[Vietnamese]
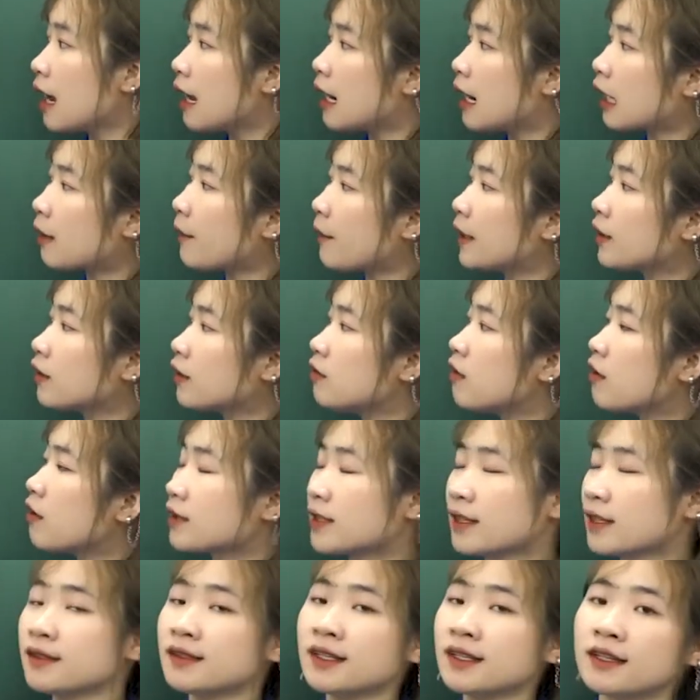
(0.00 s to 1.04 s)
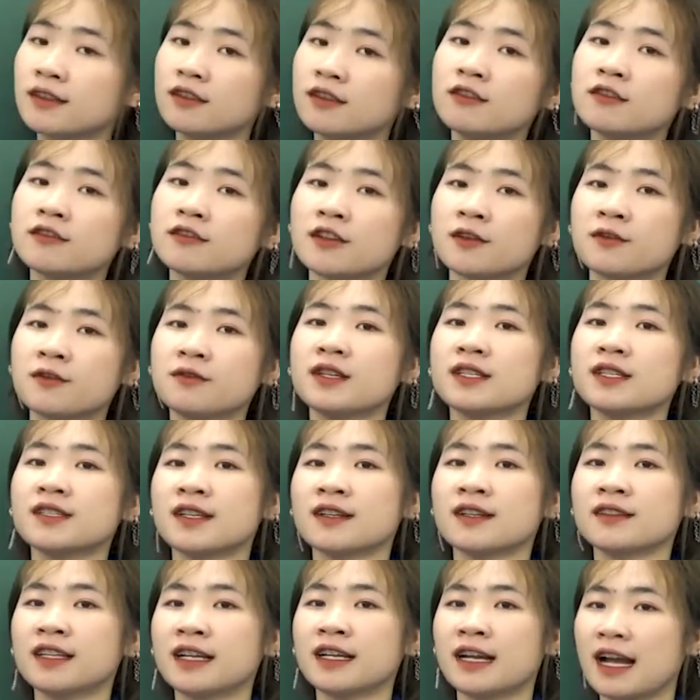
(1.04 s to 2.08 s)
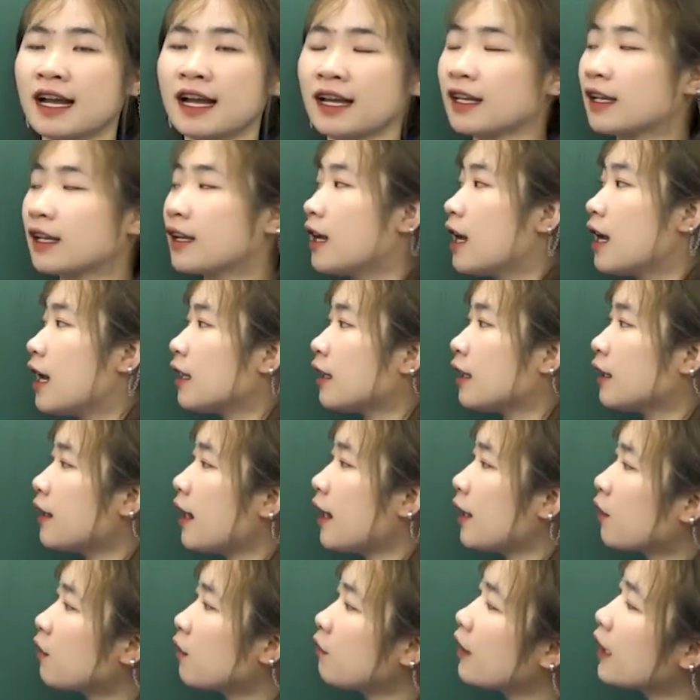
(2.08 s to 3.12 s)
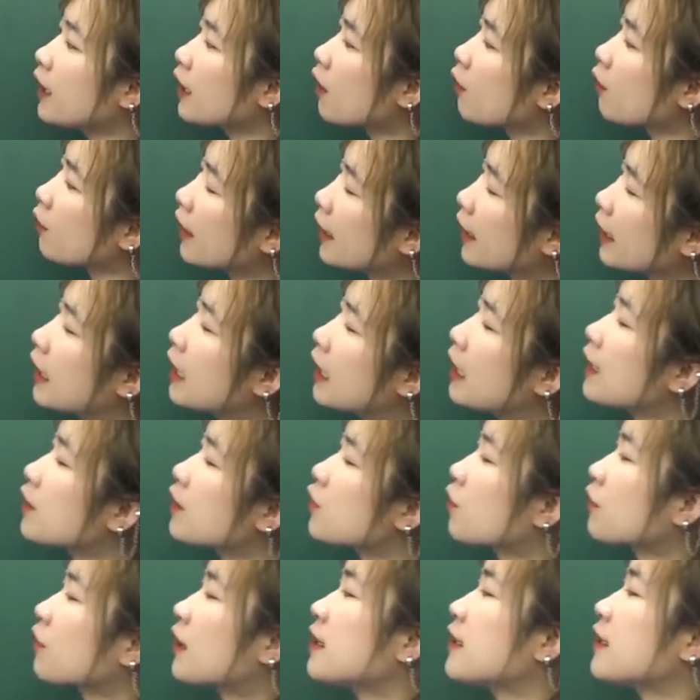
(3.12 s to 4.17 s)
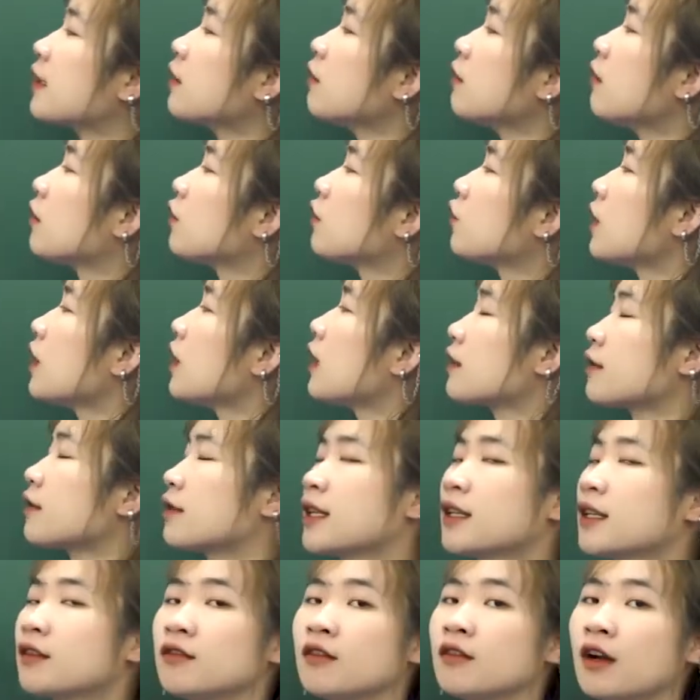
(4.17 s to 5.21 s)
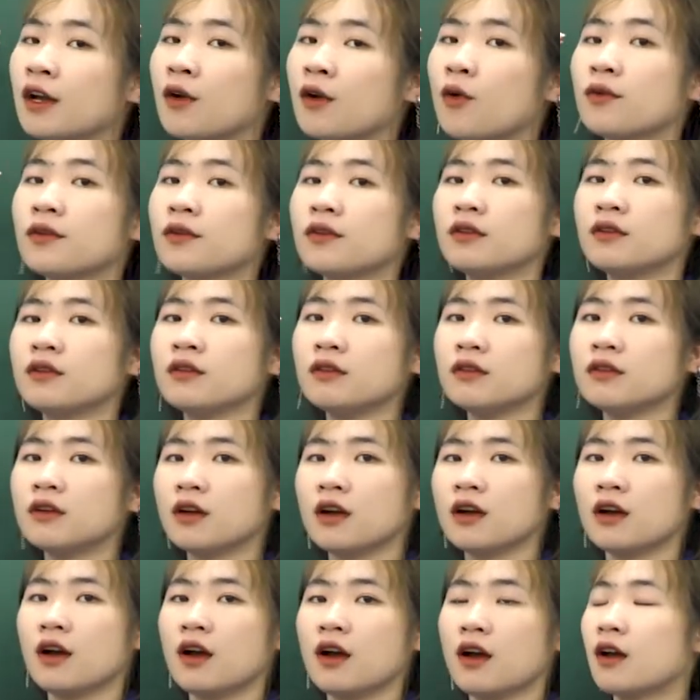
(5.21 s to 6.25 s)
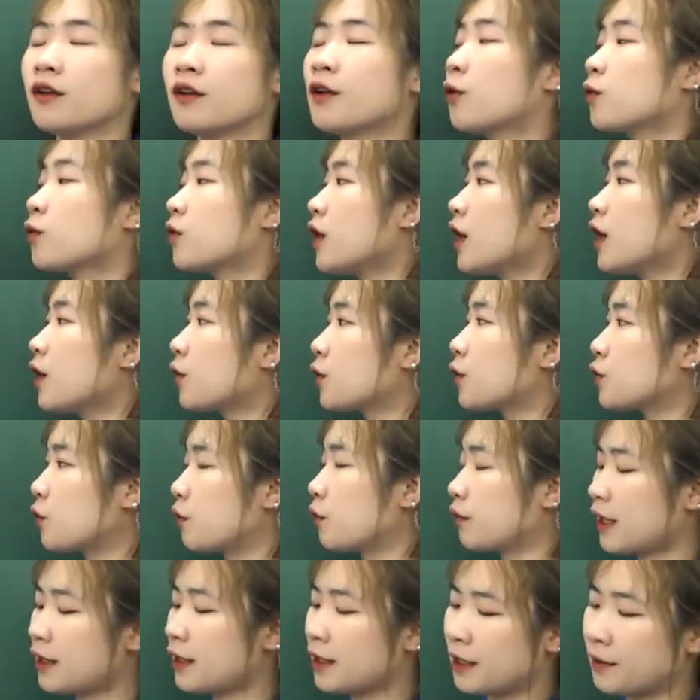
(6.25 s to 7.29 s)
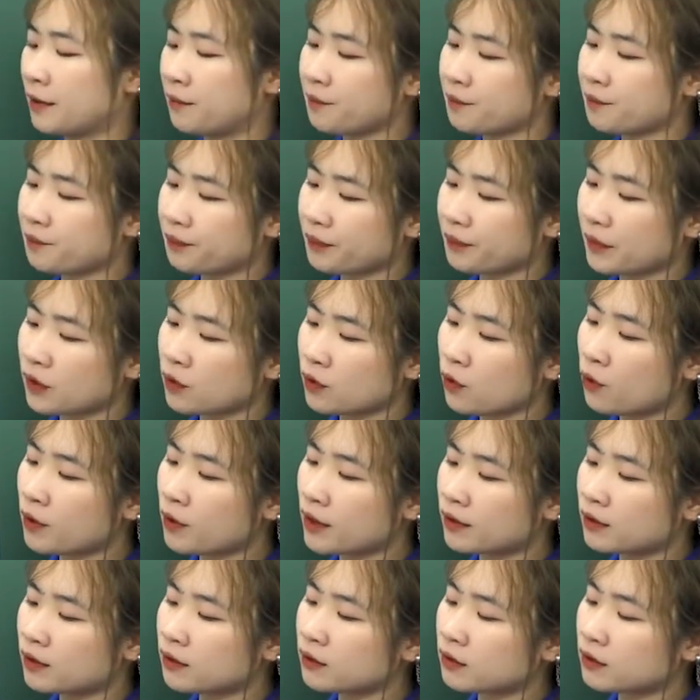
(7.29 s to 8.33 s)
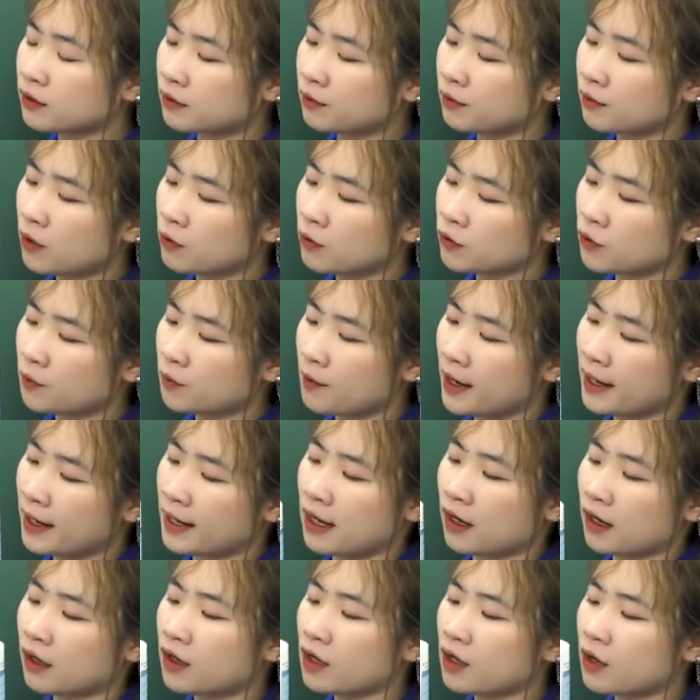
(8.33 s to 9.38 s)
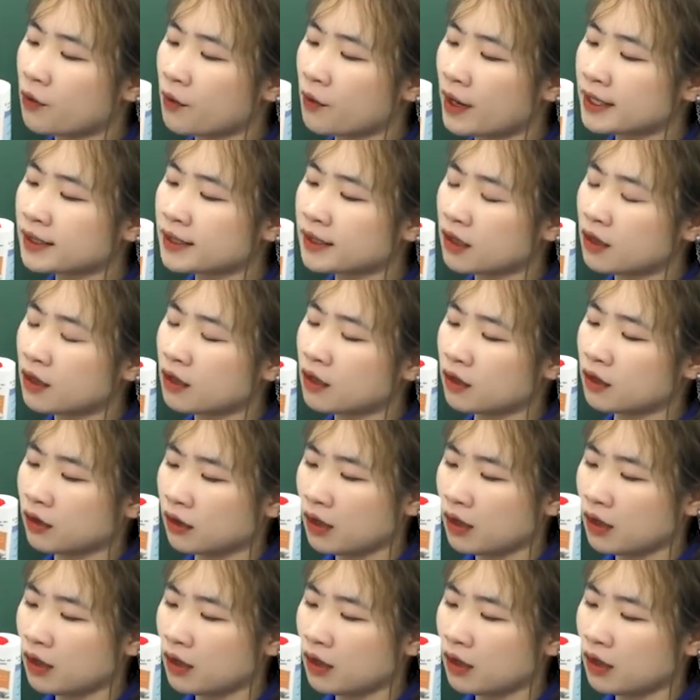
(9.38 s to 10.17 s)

là các bạn thường sẽ dịch từ tiếng Việt sang tiếng Anh thì đây cũng vậy câu này nghĩa là chúng ta sẽ thường xuyên là dịch từ cái ngôn ngữ đầu tiên của chúng ta đến. tôi đến từ từ câu số 7 là correct a